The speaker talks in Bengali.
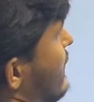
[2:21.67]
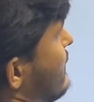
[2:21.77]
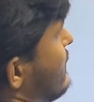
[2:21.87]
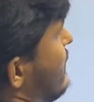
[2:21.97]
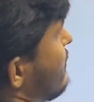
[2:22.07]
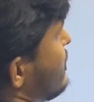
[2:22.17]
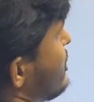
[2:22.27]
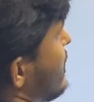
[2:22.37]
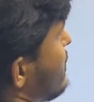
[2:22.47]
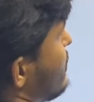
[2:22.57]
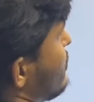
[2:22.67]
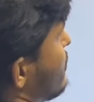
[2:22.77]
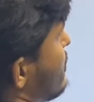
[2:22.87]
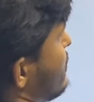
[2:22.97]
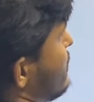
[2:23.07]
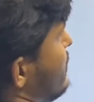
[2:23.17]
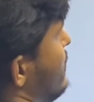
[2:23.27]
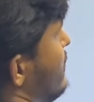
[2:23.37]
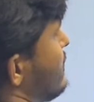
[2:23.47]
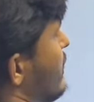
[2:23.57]
একটা আমাদের ষাটটা দরকার
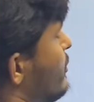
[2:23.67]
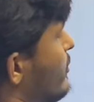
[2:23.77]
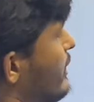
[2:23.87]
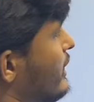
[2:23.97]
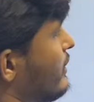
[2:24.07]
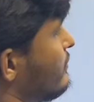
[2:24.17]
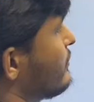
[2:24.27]
তারপর ভাইয়া